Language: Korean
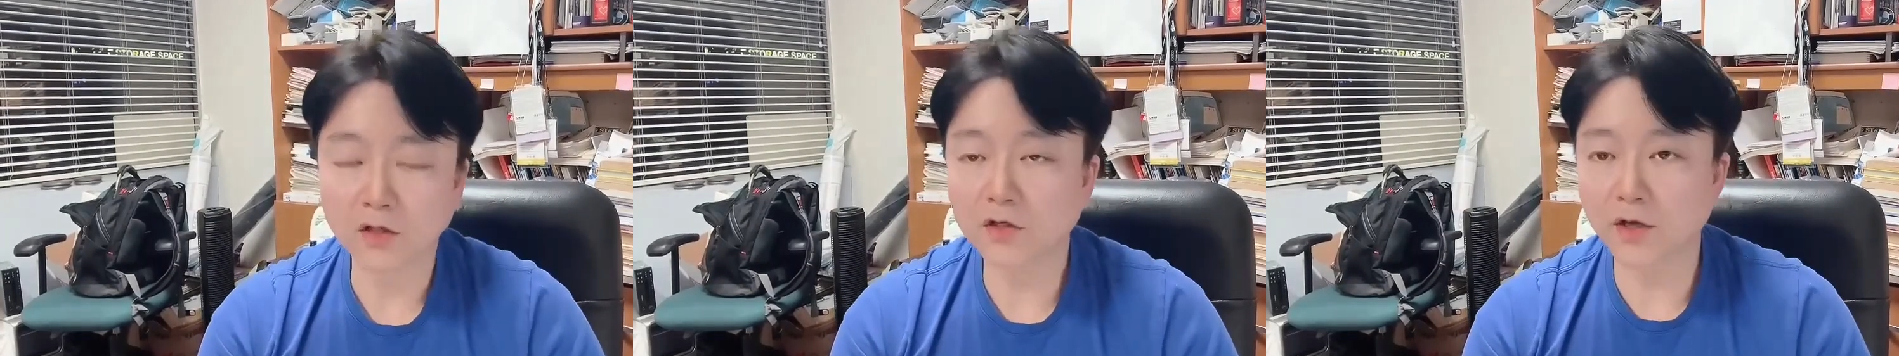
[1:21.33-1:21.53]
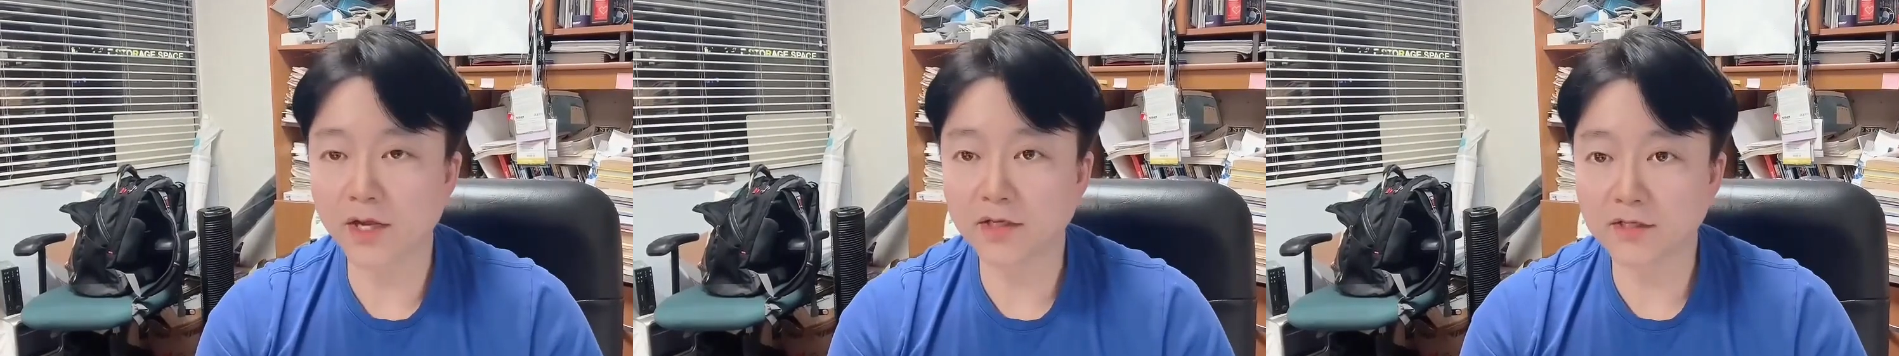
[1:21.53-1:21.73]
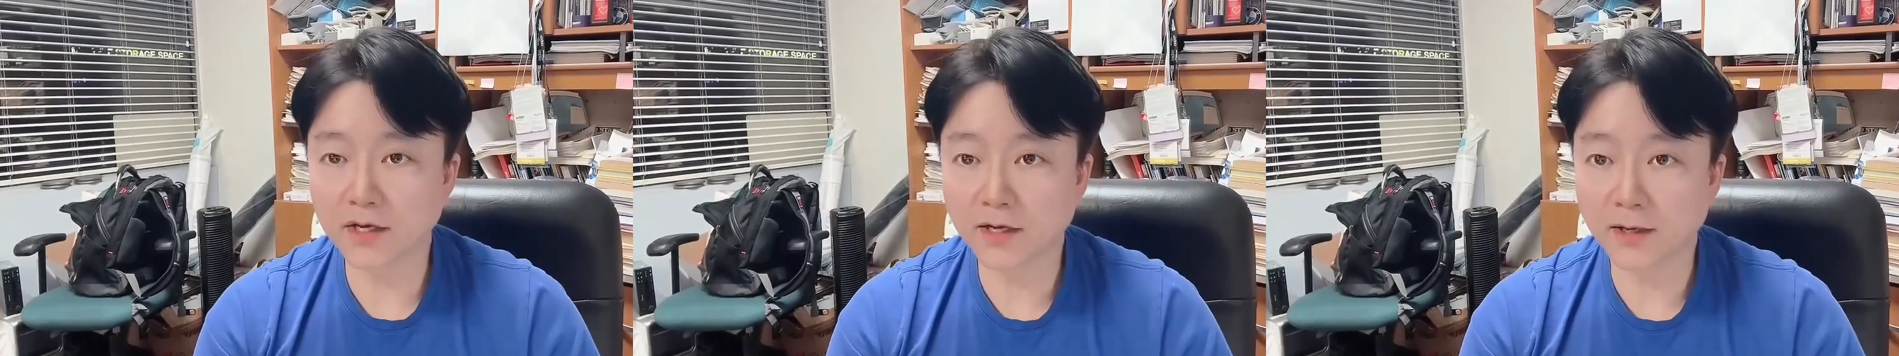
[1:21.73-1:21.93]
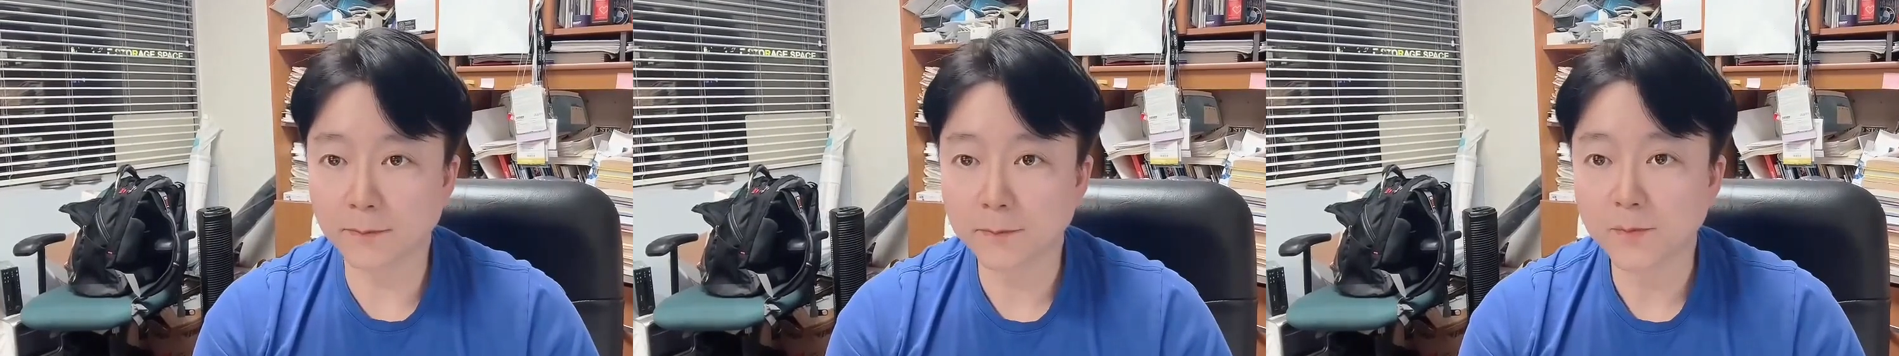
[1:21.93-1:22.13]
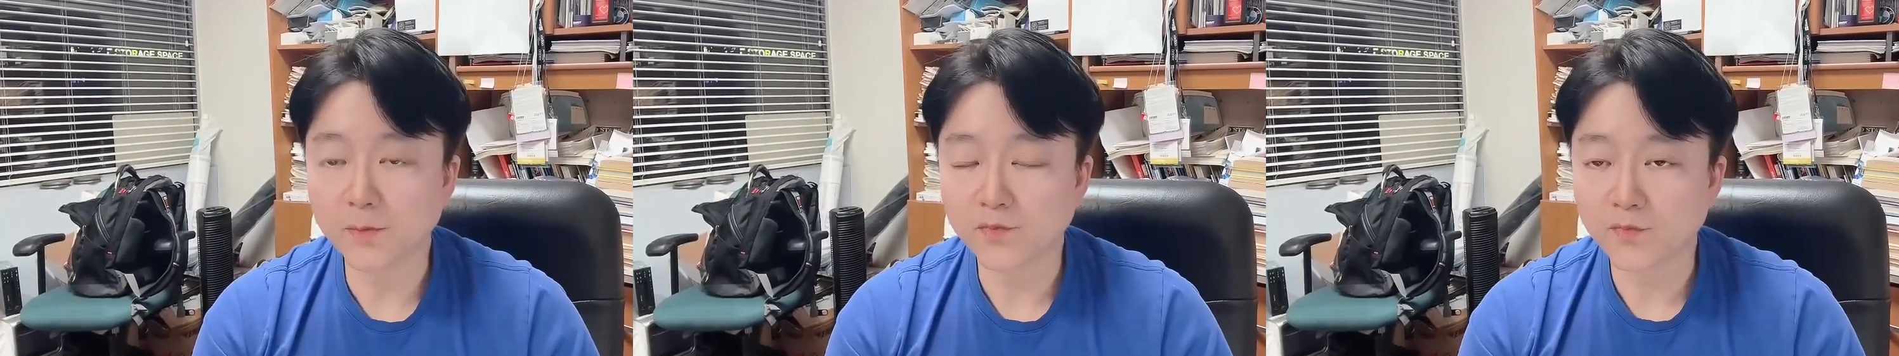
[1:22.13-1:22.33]
전에 제가
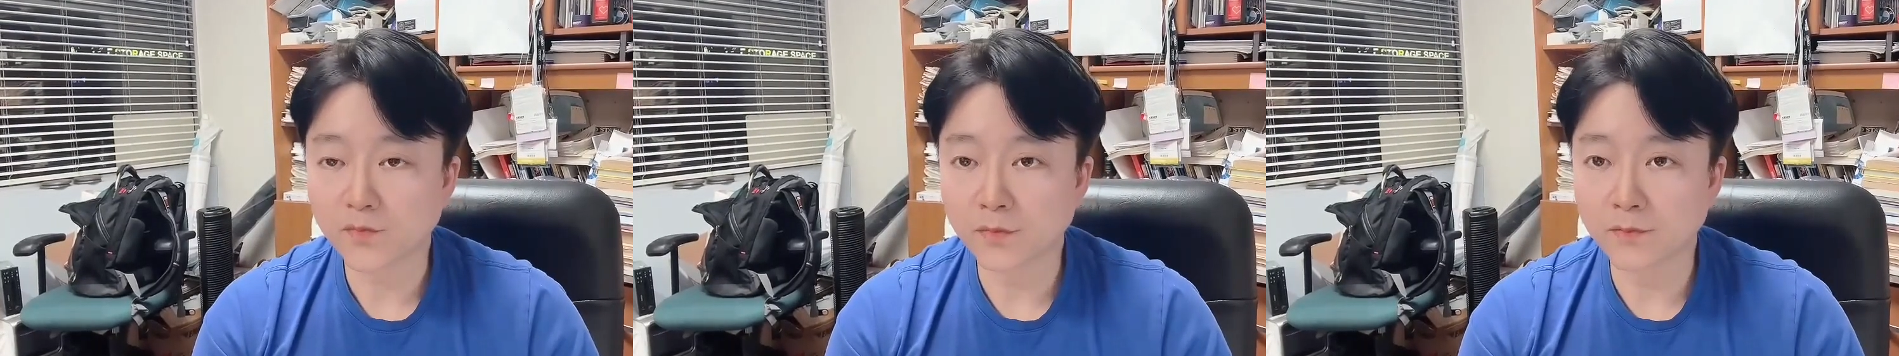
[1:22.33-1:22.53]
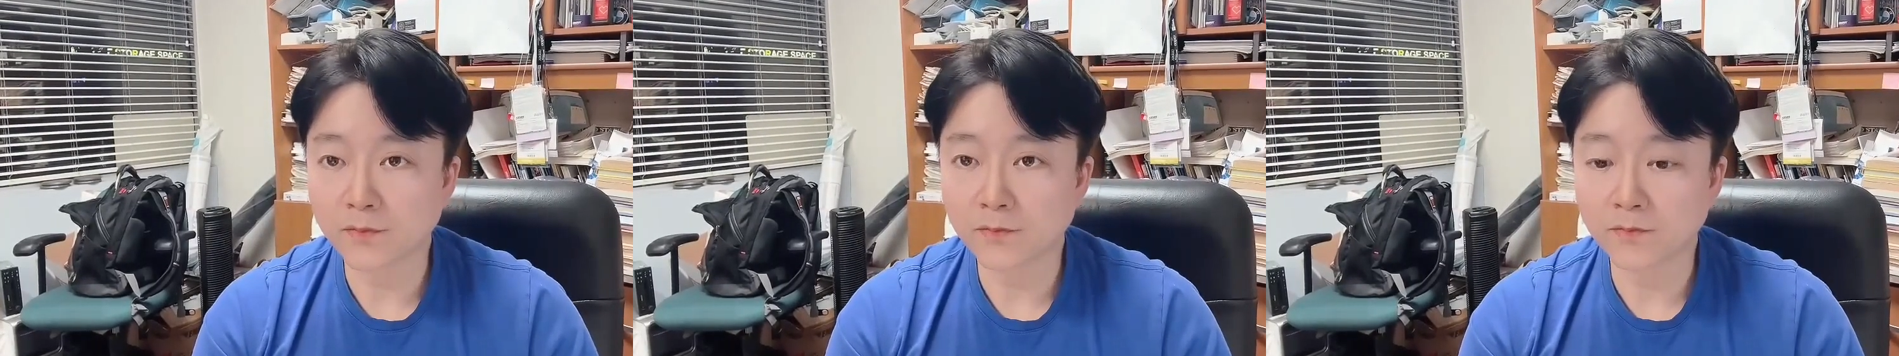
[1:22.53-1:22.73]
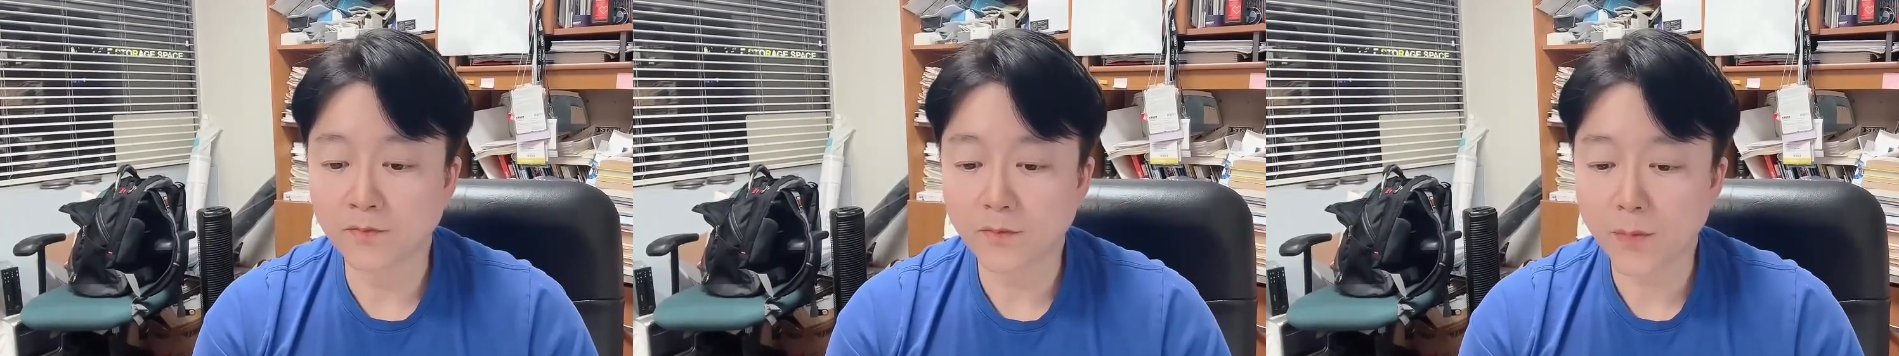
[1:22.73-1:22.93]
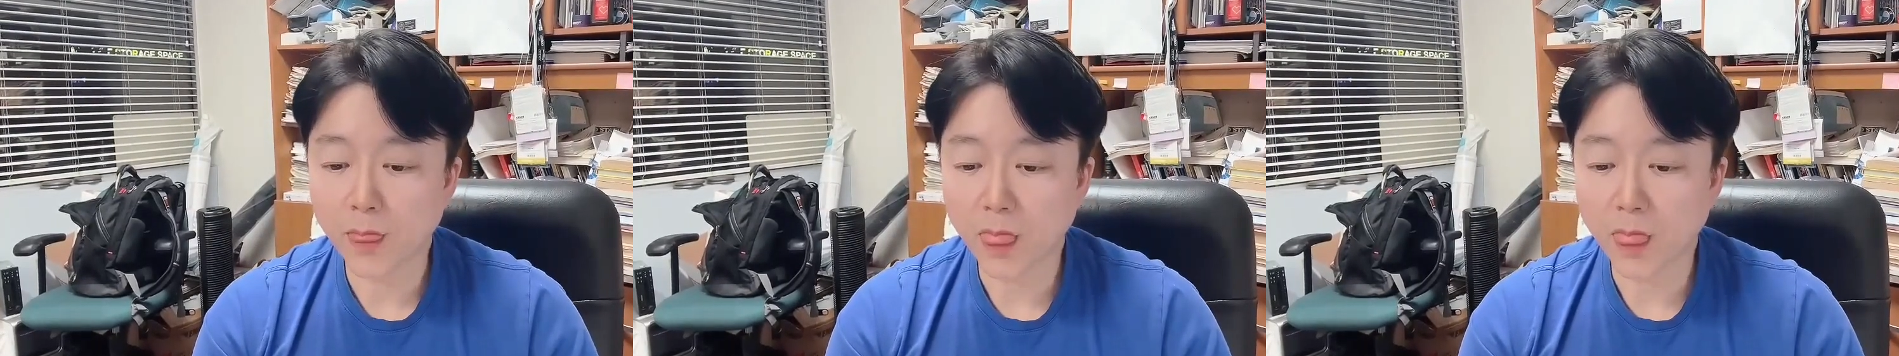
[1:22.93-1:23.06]
음,